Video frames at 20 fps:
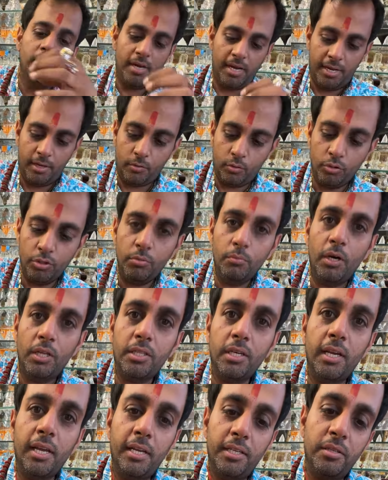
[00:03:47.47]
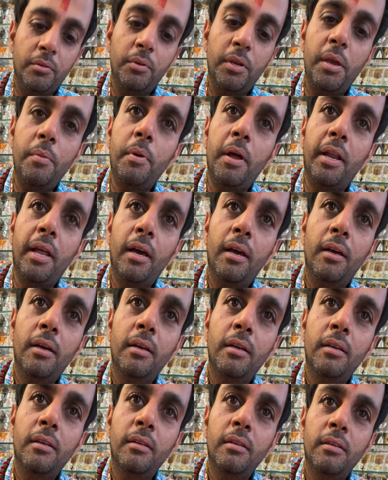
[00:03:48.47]
मैंने खुद माता की कसम यही पहना
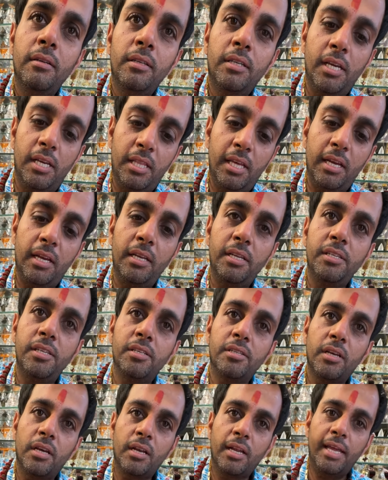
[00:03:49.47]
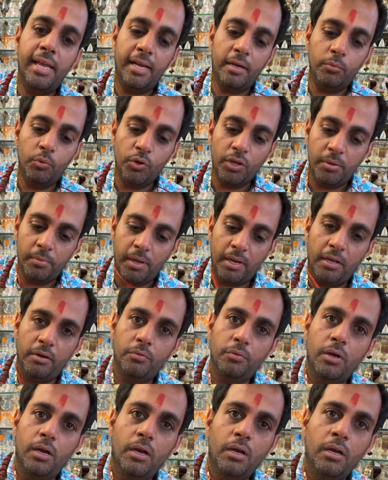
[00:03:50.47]
है अच्छा ये देख लीजिए सर एक मुखी पहना
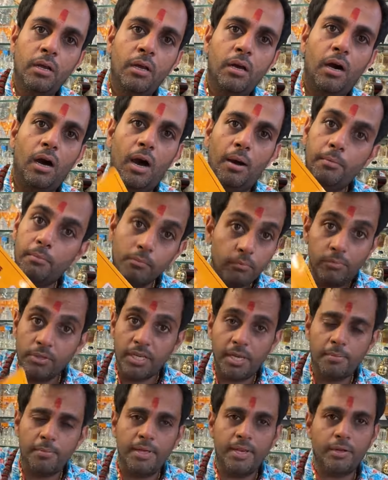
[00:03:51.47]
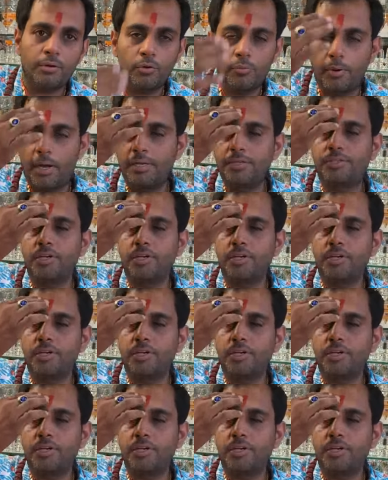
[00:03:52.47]
हुआ है आप ये मेरे को बाई